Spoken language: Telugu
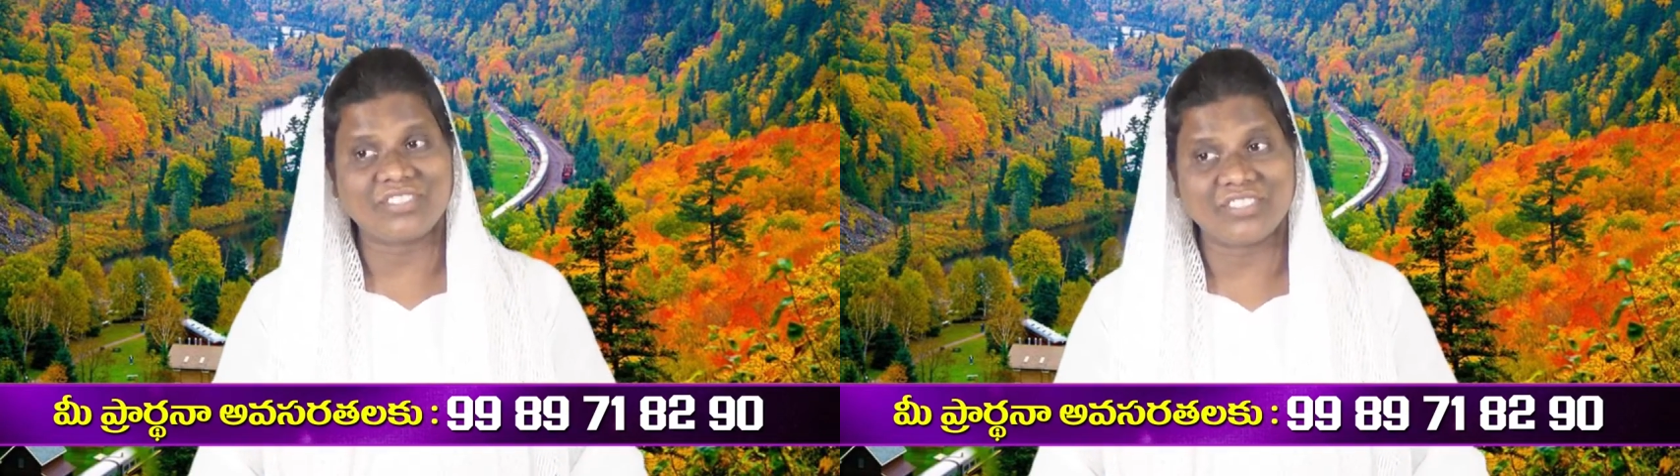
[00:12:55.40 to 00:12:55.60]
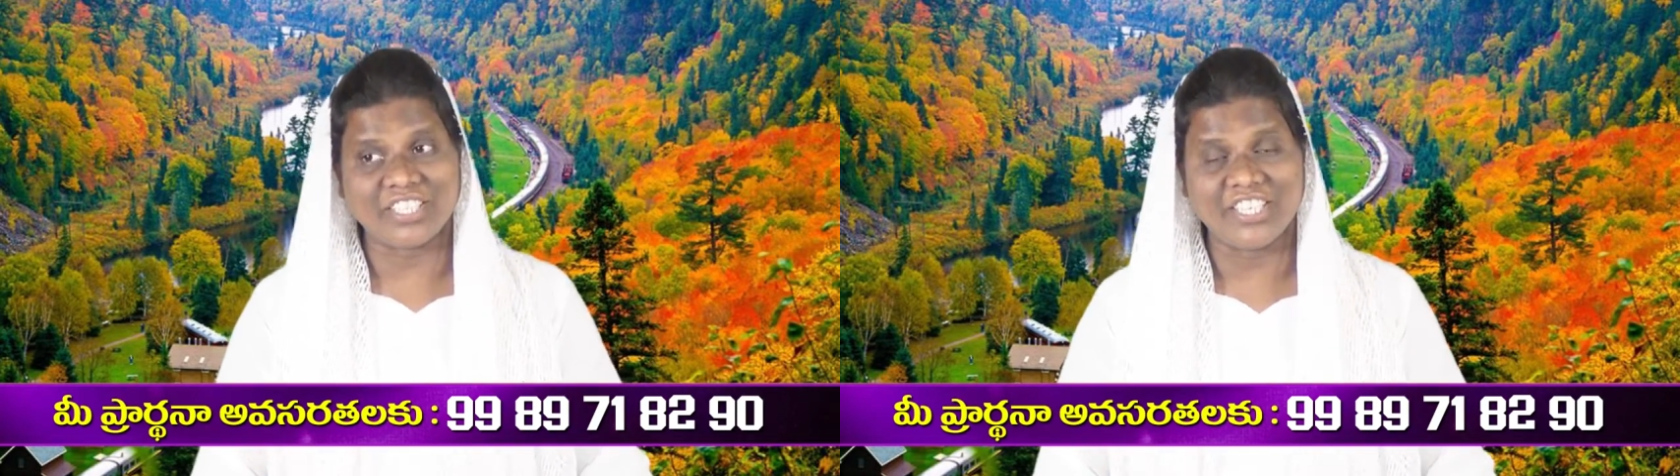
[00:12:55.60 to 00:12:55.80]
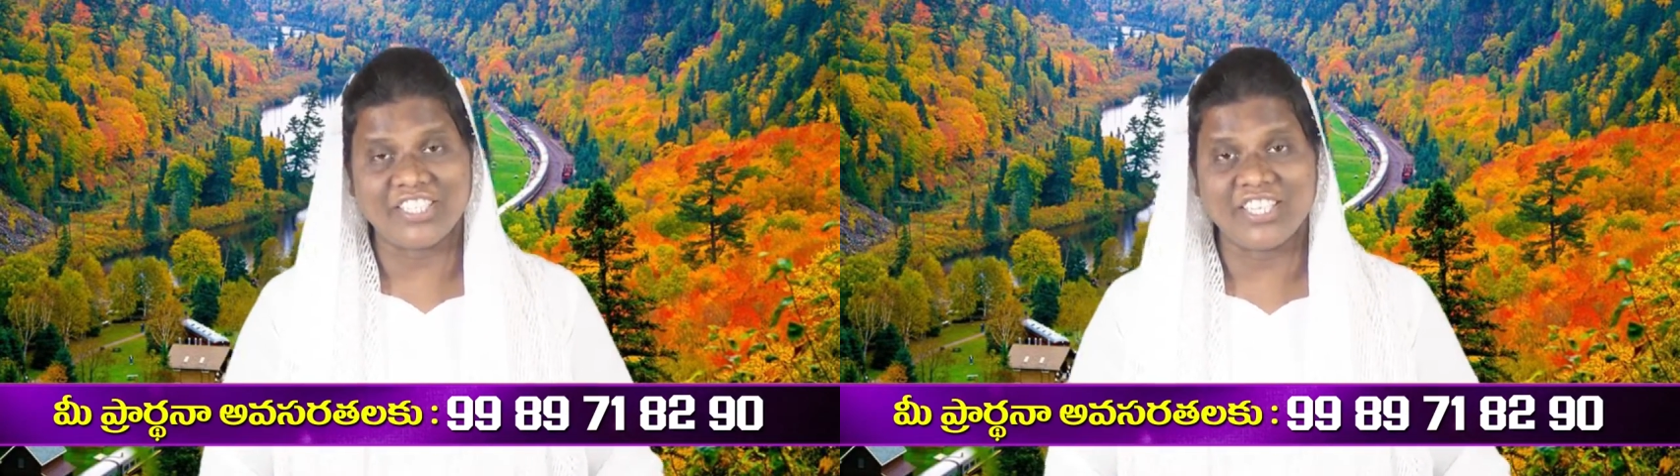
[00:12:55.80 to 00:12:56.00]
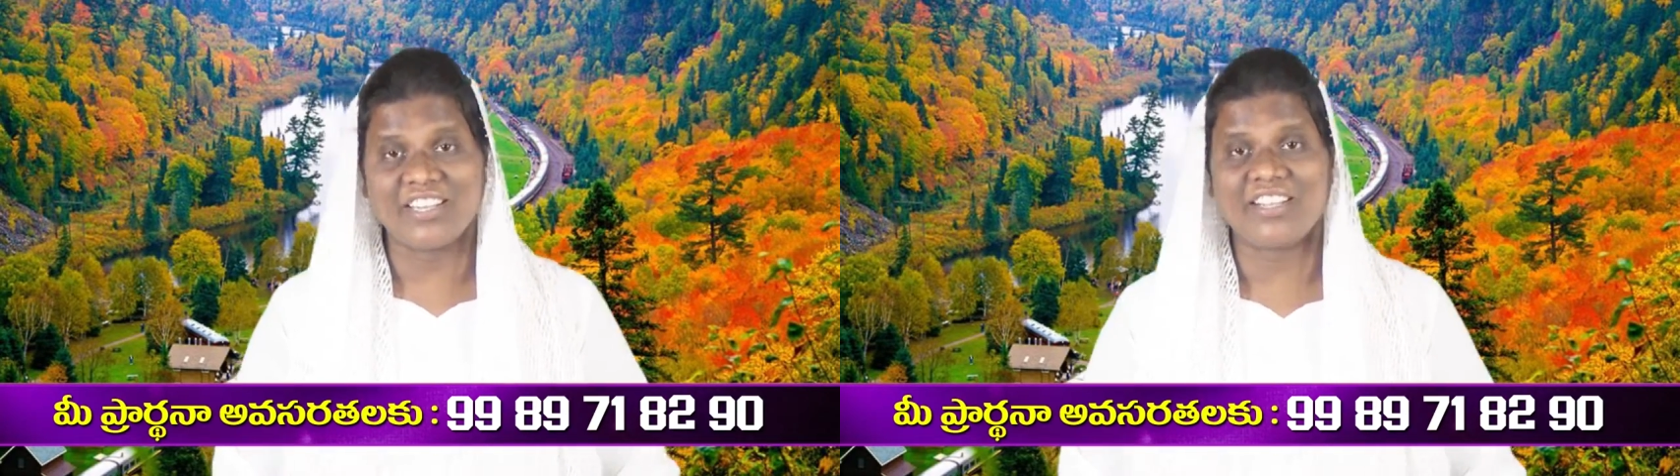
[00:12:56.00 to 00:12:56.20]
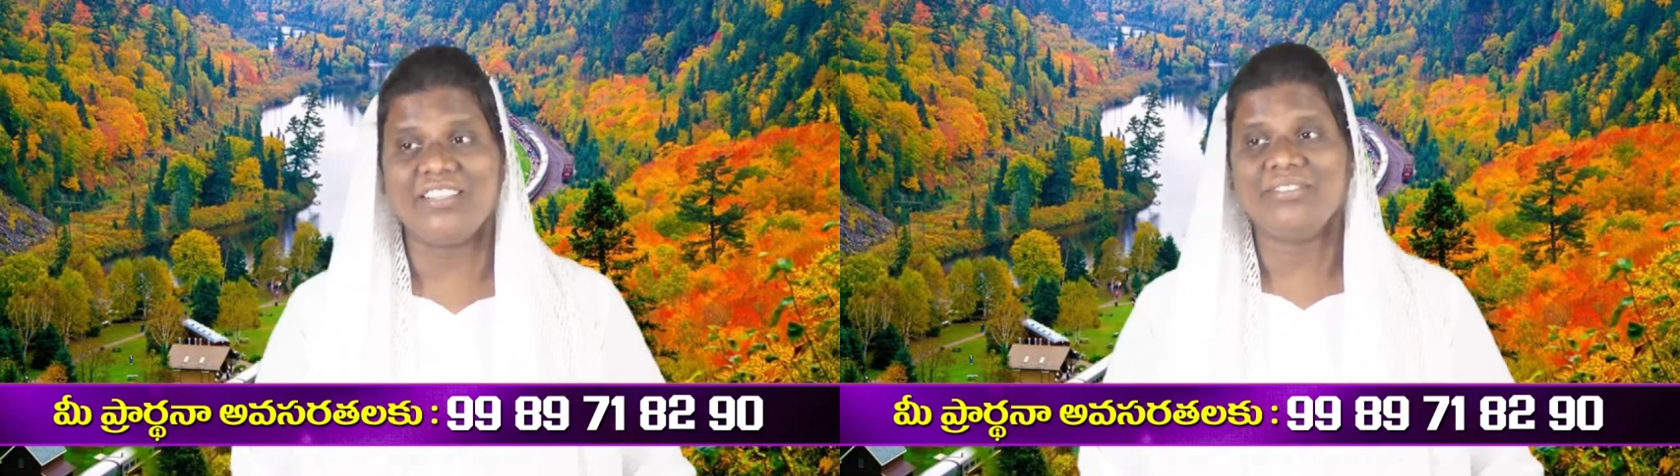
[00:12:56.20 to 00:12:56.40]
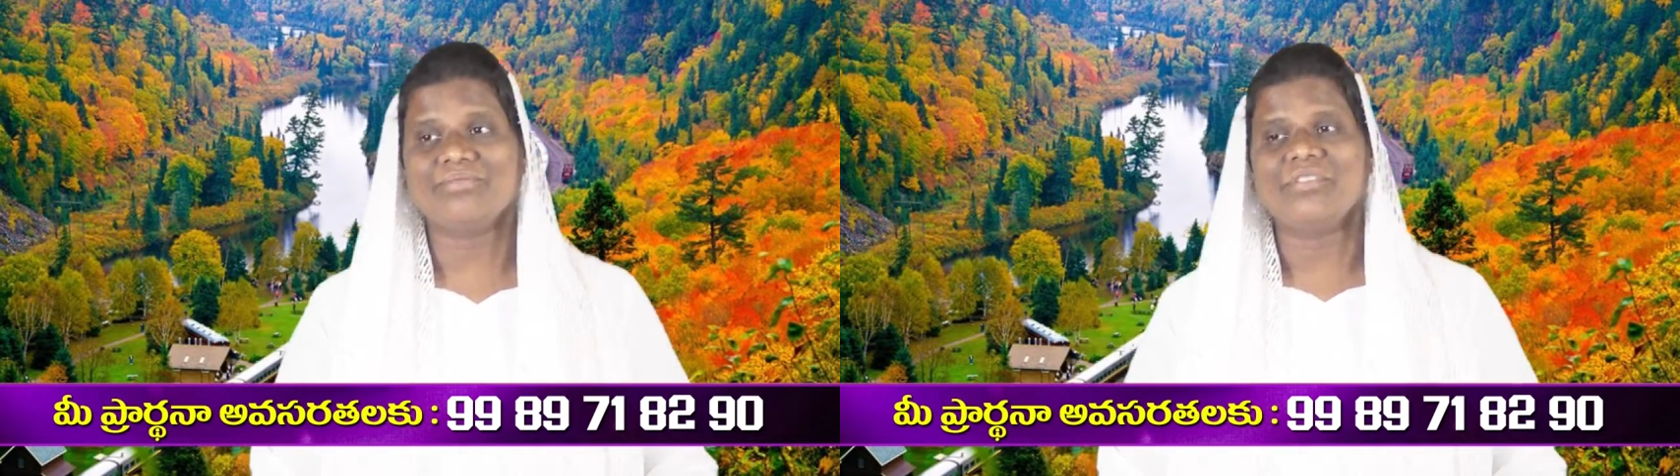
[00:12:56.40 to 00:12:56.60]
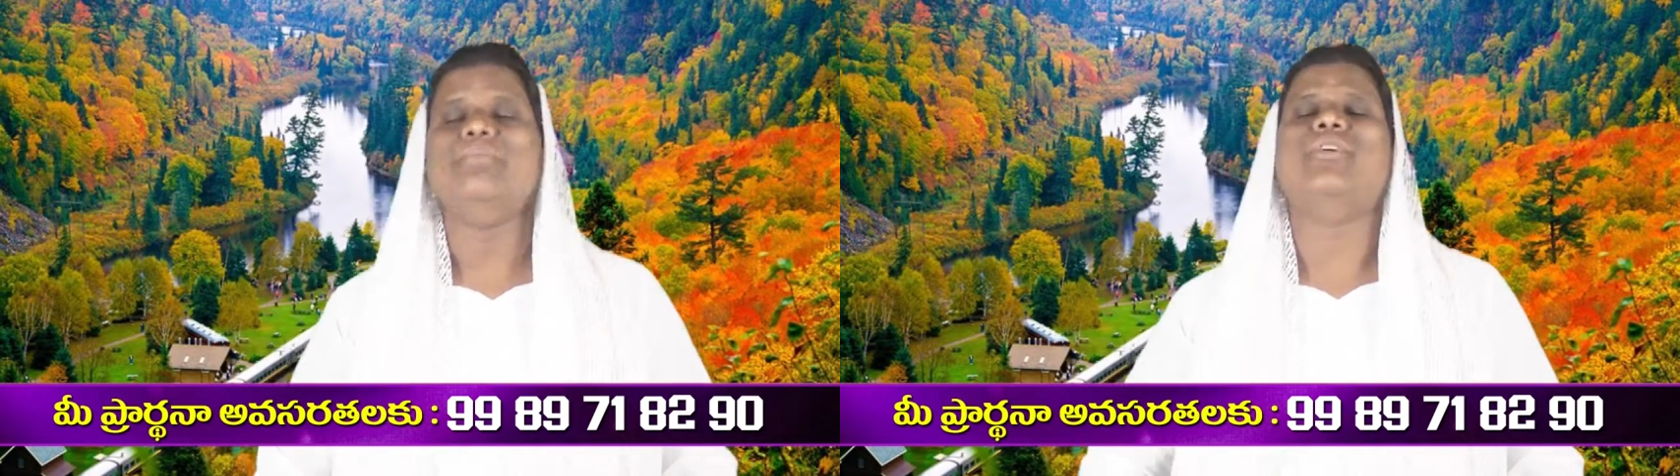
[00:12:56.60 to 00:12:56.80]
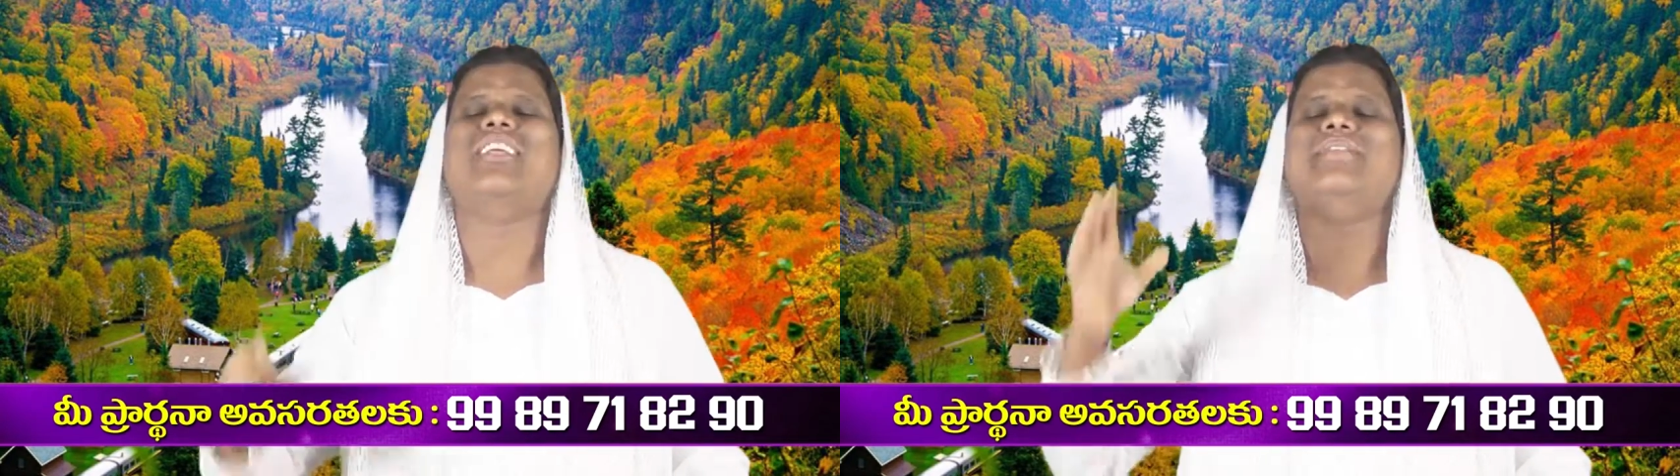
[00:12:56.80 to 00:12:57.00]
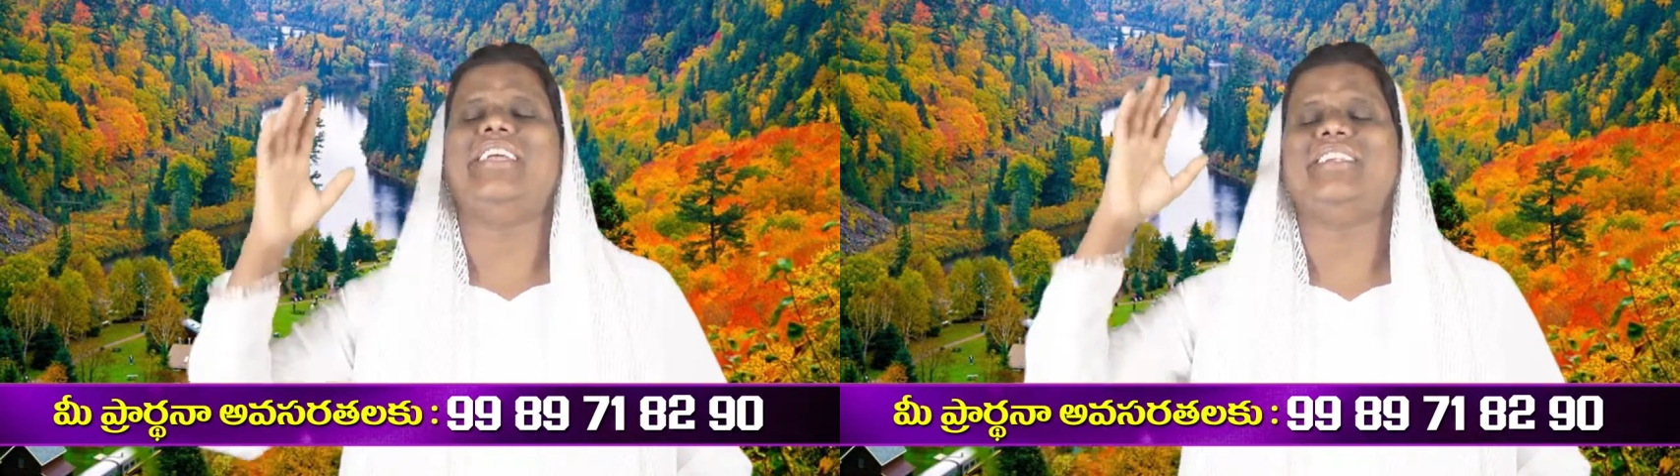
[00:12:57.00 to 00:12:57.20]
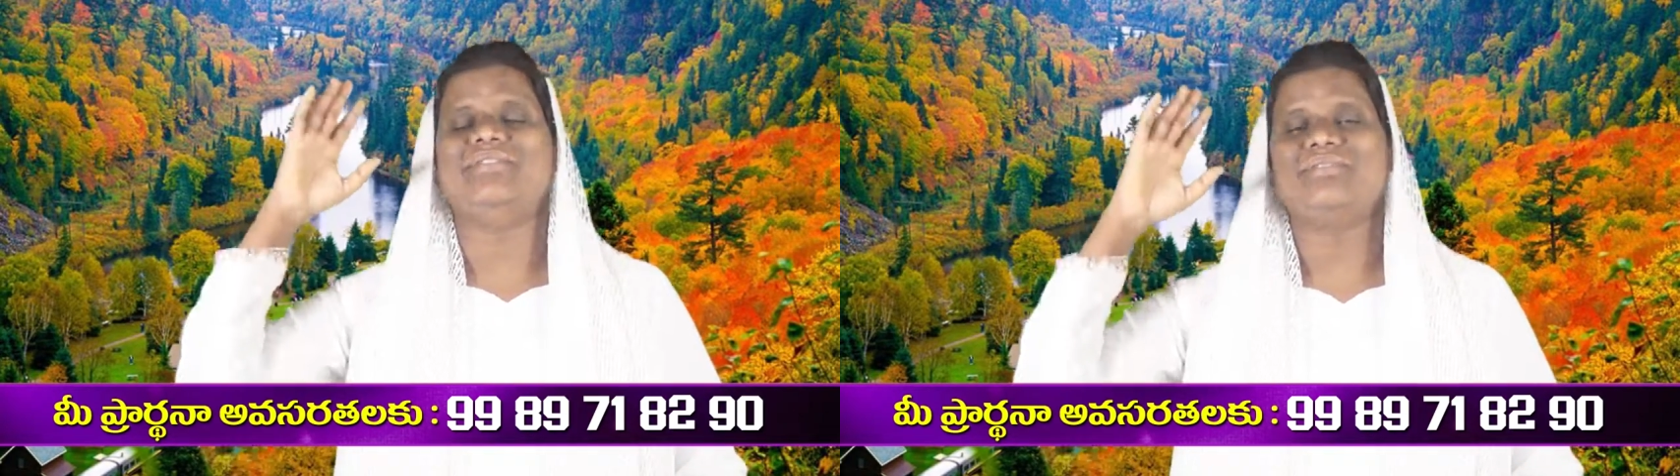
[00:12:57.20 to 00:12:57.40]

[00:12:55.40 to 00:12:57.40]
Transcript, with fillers: సన్నిధి అంటే పోదాంలే